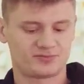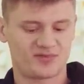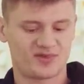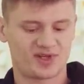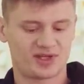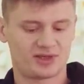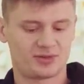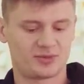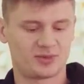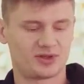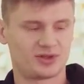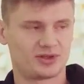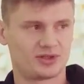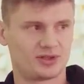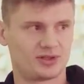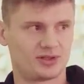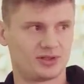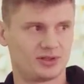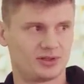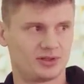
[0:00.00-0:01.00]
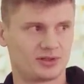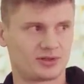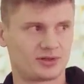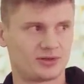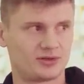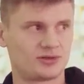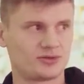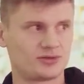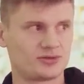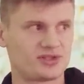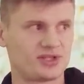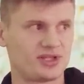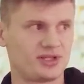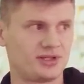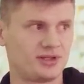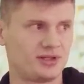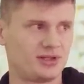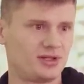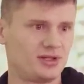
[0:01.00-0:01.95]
wiadomo, do kontuzji.